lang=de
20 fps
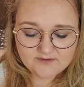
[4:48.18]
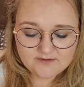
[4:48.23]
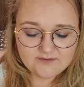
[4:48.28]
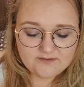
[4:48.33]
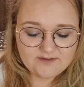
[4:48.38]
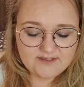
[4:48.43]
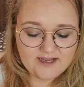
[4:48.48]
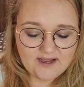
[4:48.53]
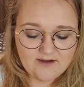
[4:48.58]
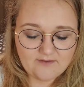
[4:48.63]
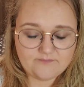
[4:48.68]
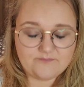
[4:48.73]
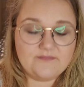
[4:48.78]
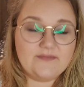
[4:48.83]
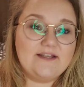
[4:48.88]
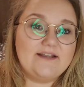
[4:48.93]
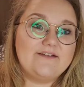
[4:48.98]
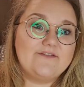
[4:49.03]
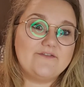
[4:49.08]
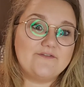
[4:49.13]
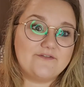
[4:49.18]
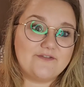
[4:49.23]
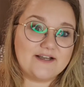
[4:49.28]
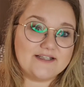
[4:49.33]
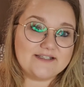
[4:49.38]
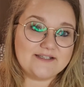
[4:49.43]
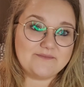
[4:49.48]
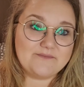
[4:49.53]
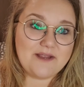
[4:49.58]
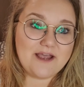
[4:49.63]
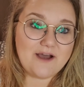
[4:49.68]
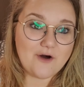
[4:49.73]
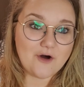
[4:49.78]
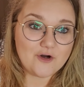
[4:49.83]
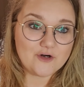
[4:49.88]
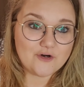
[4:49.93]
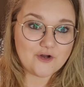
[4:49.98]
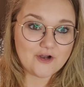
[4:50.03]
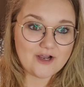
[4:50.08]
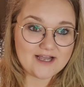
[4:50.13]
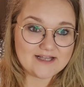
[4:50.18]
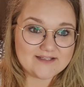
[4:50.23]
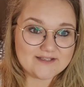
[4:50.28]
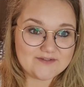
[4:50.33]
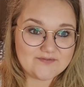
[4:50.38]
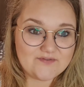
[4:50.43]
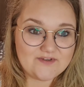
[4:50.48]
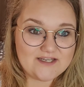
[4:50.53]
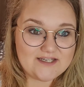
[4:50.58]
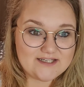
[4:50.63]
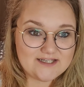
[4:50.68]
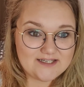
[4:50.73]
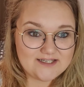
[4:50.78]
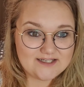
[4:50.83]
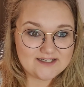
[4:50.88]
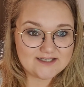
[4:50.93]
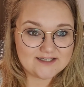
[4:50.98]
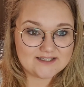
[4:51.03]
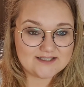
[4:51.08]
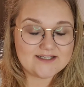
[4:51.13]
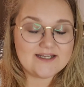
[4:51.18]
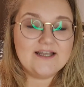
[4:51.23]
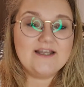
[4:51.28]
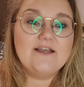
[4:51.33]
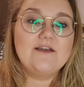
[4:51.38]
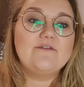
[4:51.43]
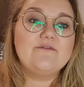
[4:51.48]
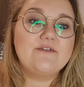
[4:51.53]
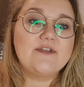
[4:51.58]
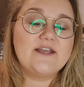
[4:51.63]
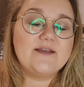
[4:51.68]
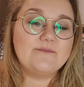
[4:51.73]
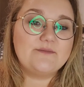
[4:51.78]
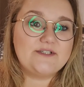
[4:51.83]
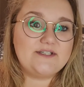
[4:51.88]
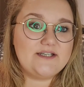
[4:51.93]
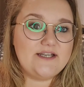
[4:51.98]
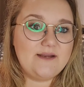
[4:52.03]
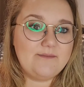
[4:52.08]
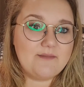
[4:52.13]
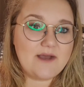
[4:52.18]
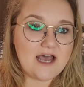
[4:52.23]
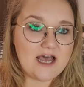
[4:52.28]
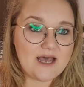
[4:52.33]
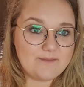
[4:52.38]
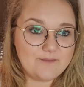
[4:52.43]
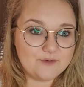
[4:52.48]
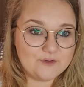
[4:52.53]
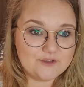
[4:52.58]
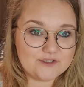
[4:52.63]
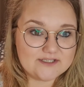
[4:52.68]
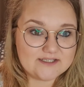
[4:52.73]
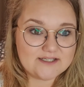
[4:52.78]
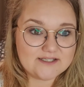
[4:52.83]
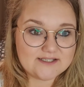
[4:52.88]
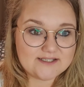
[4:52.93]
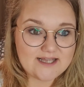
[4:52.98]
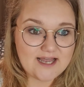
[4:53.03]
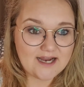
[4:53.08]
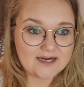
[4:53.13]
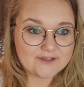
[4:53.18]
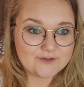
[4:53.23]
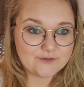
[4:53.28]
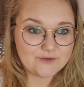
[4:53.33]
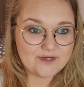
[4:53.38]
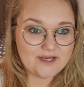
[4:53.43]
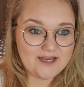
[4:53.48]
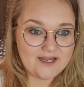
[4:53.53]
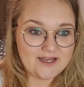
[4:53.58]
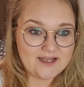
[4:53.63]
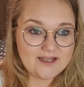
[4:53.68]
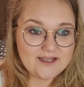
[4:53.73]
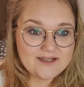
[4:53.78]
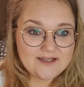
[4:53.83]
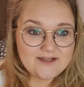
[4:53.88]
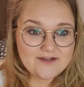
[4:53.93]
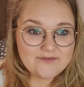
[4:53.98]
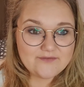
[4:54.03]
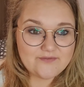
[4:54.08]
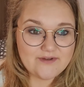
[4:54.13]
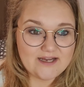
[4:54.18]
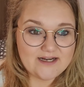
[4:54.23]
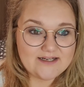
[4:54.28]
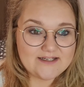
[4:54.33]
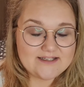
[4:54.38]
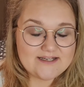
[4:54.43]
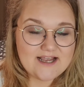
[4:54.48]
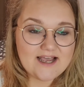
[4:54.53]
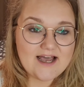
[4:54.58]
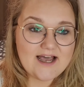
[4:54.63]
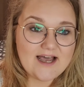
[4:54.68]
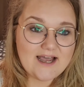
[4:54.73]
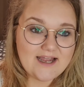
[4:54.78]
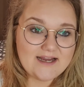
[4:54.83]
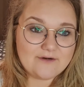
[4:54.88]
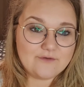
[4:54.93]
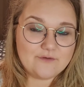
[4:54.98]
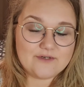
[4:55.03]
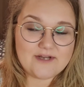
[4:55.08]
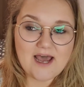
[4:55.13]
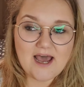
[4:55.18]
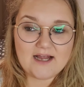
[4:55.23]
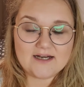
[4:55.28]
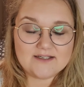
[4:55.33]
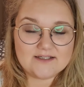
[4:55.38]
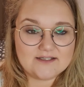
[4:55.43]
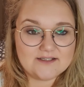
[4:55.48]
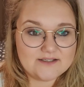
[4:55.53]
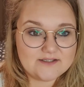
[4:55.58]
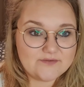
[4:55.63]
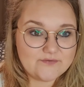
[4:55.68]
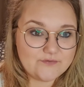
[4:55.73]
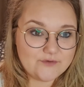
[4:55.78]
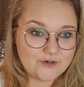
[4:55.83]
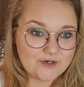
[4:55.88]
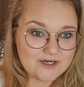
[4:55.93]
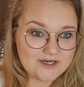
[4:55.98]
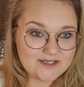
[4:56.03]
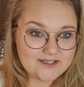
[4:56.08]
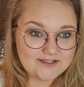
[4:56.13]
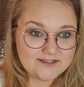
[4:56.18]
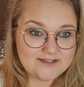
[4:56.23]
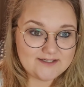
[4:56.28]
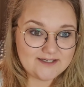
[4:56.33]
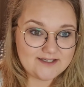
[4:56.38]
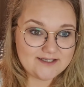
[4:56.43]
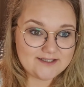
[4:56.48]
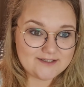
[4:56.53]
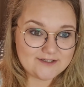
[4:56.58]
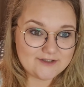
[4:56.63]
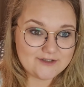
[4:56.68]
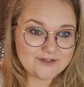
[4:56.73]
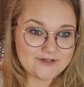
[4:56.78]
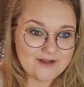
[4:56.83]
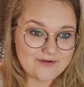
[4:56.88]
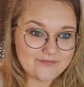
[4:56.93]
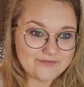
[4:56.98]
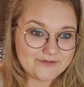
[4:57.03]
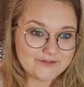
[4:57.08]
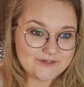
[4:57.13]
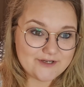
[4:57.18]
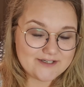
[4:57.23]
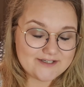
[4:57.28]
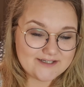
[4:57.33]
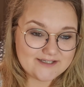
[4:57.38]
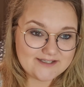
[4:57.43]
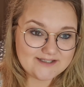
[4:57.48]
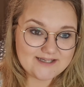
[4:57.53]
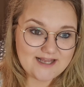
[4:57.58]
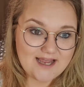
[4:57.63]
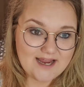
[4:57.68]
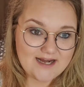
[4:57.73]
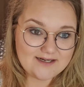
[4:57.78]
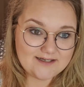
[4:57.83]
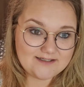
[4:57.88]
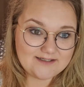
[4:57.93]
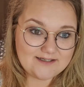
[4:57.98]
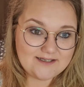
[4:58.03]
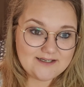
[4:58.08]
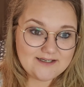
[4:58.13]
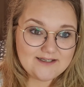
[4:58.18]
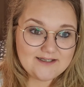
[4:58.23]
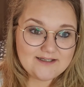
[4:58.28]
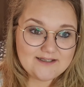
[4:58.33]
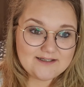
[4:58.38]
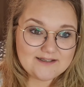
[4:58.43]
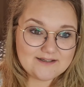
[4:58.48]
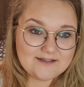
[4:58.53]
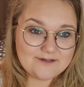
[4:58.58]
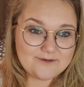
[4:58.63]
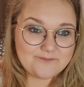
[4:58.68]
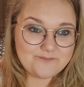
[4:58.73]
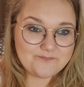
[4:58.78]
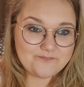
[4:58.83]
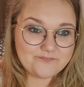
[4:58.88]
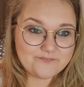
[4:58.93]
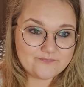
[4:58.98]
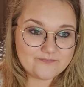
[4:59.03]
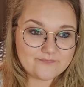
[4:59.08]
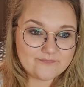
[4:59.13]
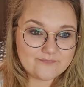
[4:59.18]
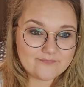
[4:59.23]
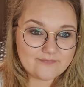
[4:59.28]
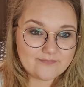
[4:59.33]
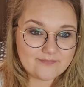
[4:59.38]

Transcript: ja, was mir auch noch ganz wichtig ist, wir im Team haben uns gesagt, okay, wenn der ein oder andere es wirklich nicht schaffen sollte, seinen ähm,